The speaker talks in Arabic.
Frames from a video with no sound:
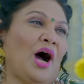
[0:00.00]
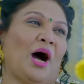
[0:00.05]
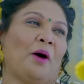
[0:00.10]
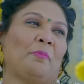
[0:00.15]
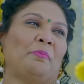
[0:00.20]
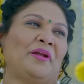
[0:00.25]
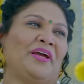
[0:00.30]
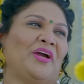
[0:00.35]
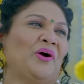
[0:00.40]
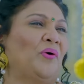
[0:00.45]

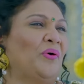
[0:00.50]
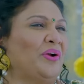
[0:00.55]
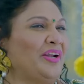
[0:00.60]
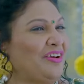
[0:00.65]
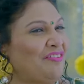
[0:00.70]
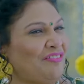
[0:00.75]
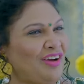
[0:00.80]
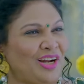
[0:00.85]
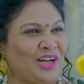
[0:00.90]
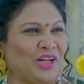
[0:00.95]
إنه
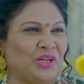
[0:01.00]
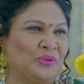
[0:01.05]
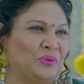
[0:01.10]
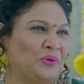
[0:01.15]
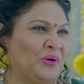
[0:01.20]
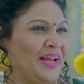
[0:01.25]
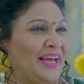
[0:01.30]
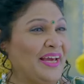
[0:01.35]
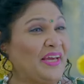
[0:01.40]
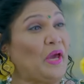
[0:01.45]
ينكتب اسم
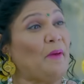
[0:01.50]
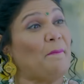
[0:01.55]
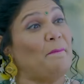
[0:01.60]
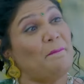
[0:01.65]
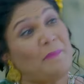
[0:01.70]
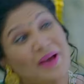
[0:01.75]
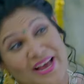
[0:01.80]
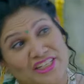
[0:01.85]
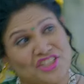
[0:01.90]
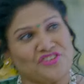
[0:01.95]
رفيق
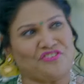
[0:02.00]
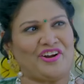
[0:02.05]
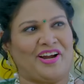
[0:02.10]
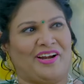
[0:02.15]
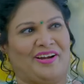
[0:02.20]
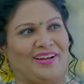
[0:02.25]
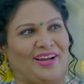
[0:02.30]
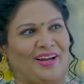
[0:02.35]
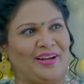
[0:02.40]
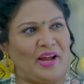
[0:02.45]
زوجها القريب
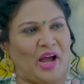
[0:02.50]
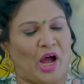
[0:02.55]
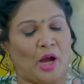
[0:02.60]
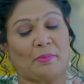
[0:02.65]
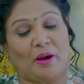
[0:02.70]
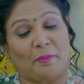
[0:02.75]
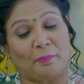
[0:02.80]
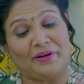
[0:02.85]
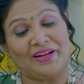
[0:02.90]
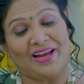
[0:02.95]
بالحنة
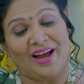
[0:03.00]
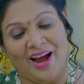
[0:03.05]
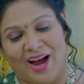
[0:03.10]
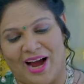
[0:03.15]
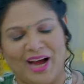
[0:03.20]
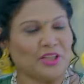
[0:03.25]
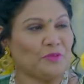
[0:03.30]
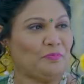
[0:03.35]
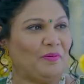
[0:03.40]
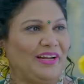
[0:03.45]
على
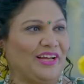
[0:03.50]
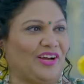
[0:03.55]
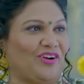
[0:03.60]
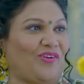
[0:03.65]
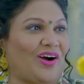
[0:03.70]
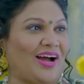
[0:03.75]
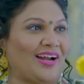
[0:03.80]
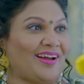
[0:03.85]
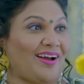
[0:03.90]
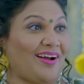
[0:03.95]
إيدها وبهيك
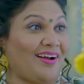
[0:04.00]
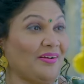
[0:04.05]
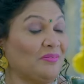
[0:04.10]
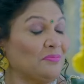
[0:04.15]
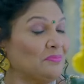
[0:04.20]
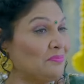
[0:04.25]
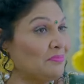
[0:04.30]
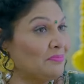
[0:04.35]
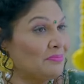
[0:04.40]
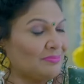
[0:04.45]
ليلة
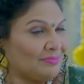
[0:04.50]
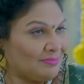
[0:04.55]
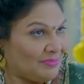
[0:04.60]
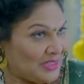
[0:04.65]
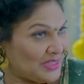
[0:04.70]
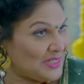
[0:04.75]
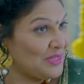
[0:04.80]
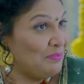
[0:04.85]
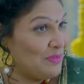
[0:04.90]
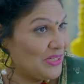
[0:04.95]
مهمة
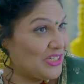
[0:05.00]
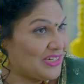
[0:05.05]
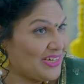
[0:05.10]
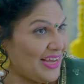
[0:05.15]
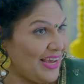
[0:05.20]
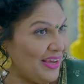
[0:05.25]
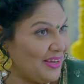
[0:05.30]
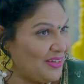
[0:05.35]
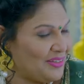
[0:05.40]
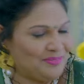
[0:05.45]

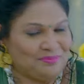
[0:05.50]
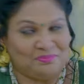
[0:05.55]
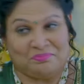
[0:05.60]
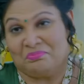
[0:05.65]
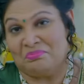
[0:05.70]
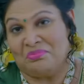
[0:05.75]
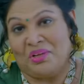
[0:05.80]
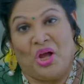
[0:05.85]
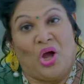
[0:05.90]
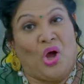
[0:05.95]
بتسميه غلط؟
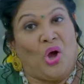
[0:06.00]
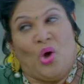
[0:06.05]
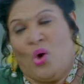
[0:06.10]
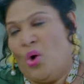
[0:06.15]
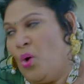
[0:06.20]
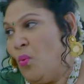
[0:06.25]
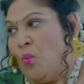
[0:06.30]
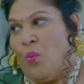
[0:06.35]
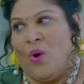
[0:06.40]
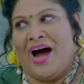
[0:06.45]

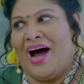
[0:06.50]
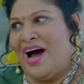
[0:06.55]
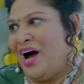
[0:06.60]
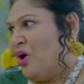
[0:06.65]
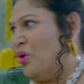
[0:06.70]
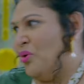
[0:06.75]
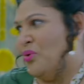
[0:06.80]
مو